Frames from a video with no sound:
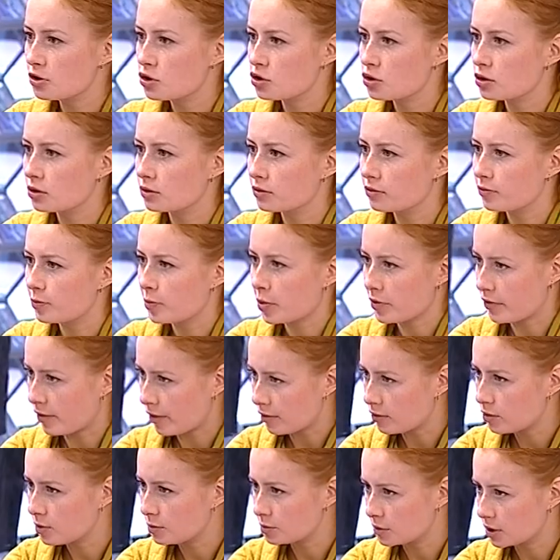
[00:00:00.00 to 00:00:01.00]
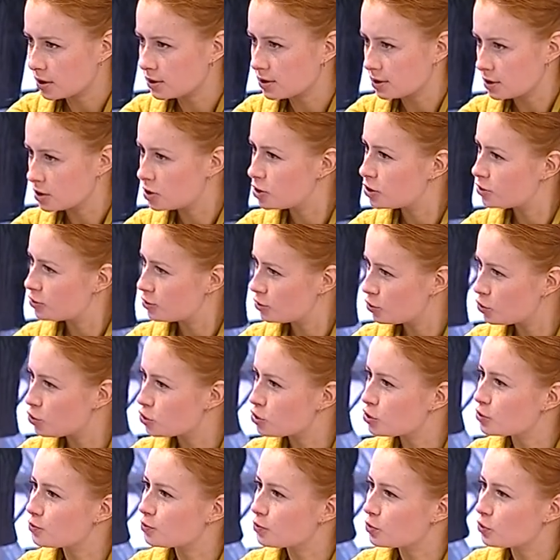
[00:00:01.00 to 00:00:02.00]
что в правовом, да, значит, не
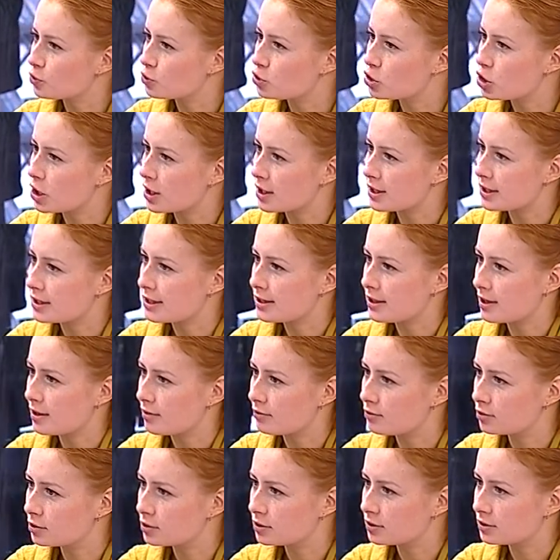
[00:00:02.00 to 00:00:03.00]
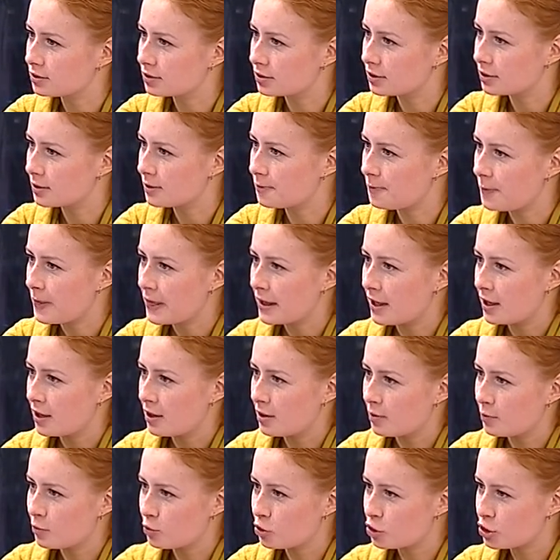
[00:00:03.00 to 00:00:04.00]
очень получается, а вот э,
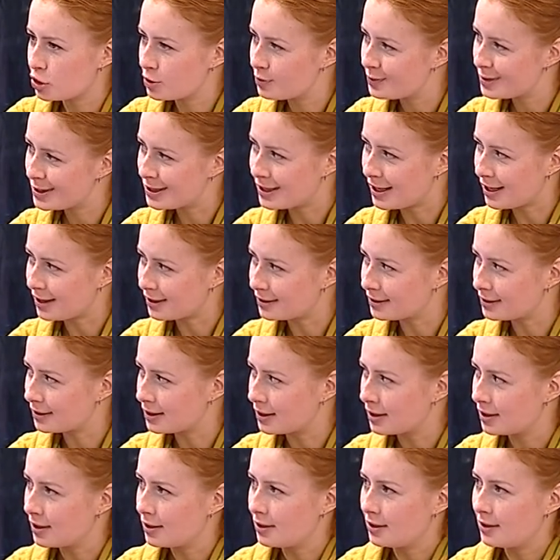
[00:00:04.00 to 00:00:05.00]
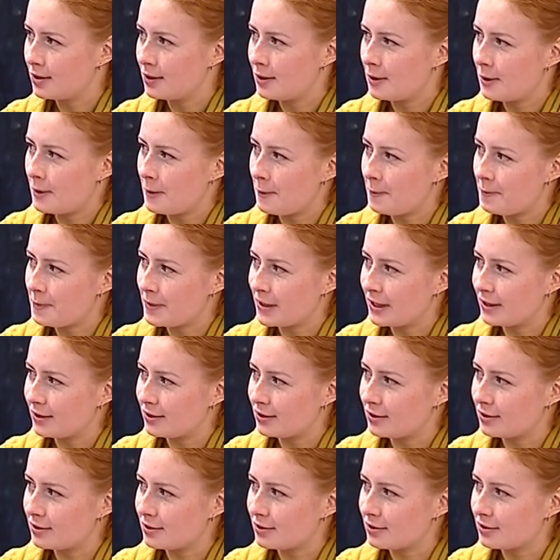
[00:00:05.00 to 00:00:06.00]
может быть как-то
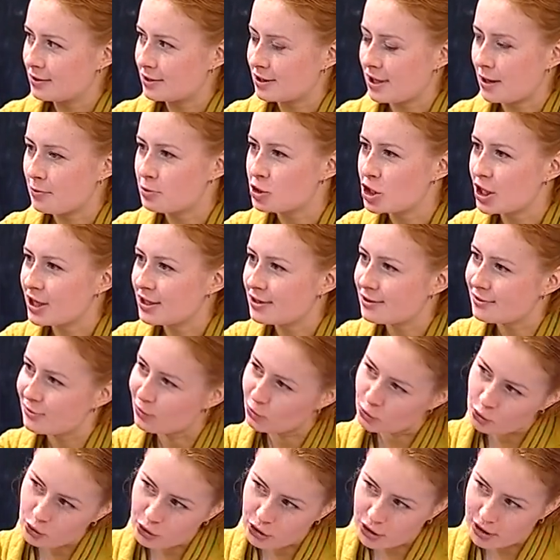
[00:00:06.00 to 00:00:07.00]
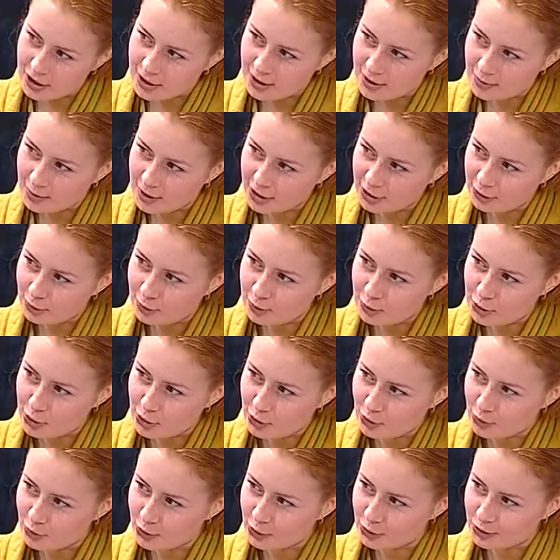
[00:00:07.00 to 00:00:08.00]
э, сообщать слушателям о том,
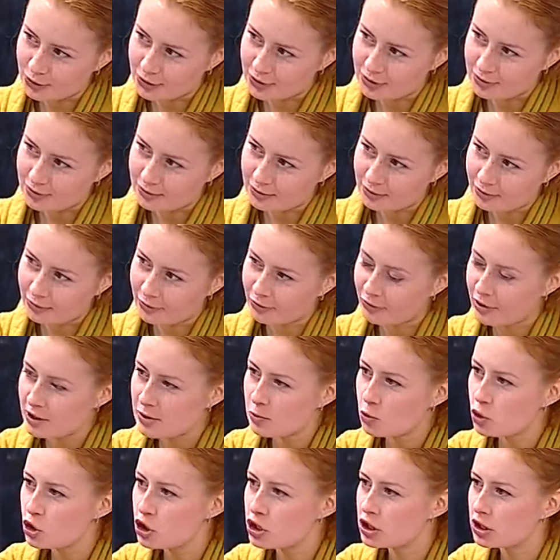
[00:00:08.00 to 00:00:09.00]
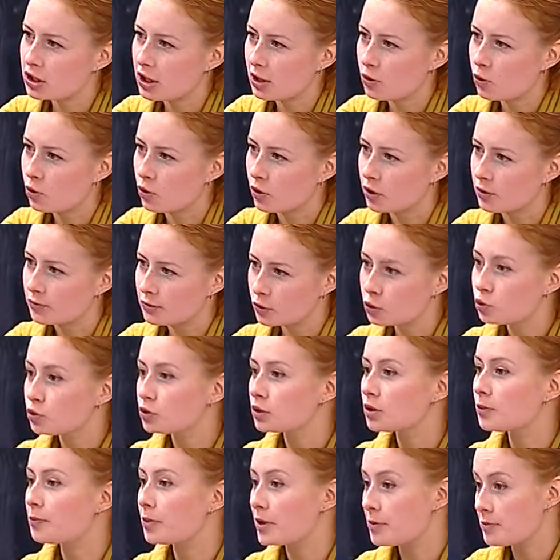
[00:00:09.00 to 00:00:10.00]
что вот возможно такое? Ну,
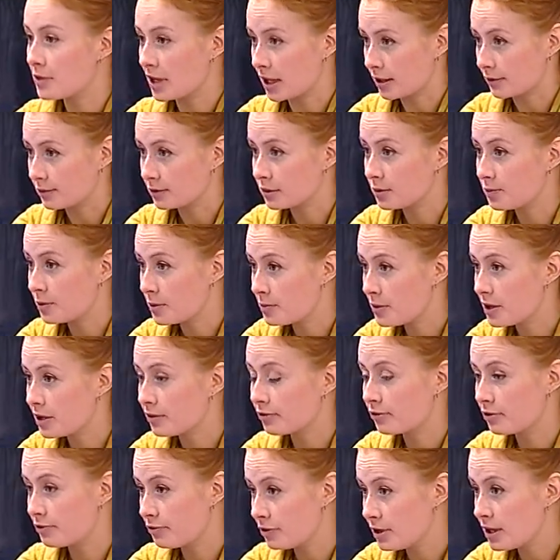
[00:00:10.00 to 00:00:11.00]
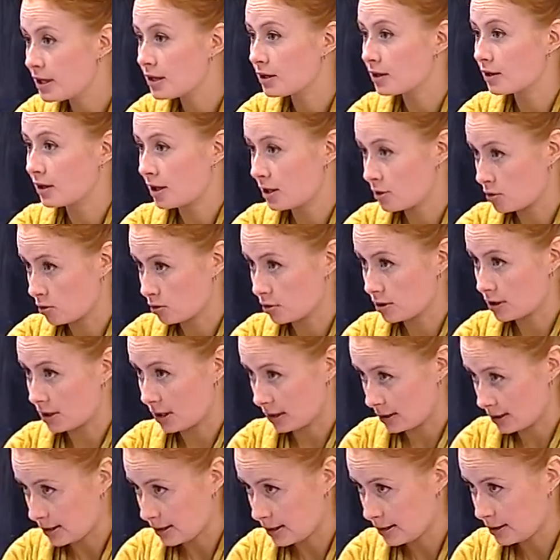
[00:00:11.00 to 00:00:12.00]
например, например, в эфире
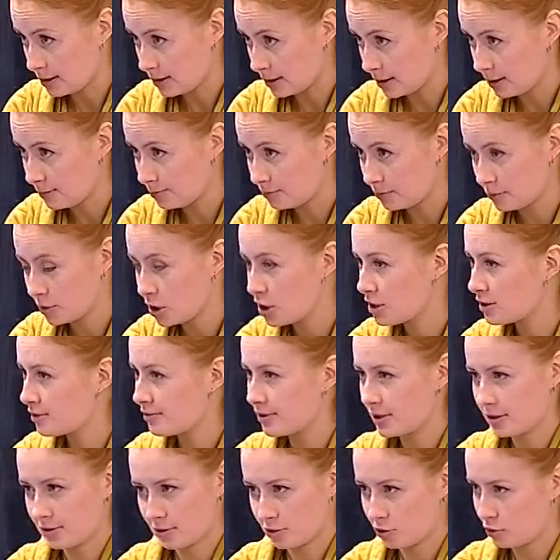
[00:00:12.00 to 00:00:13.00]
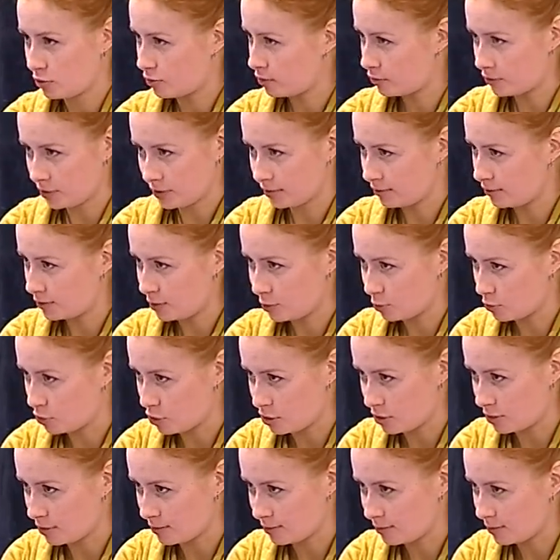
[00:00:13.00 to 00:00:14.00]
радиостанции, да, мне известно, что вы
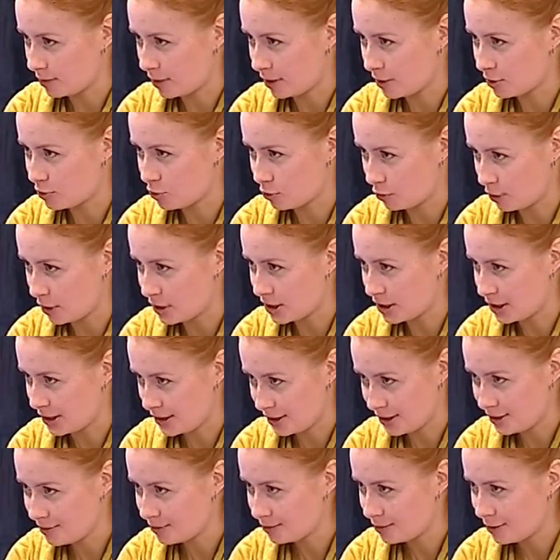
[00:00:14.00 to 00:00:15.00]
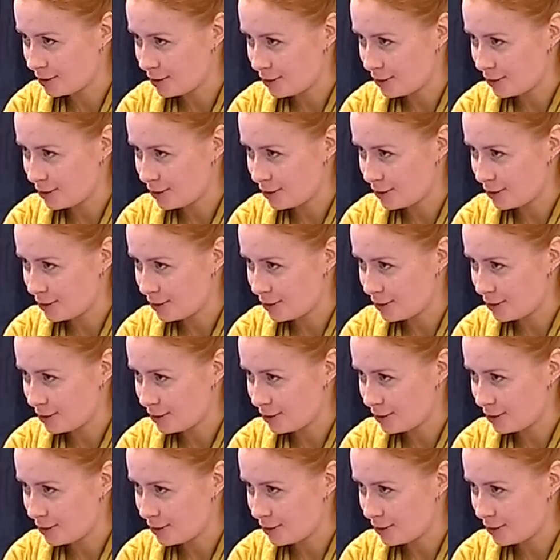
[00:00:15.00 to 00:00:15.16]
ведущий радио России. Ну, в том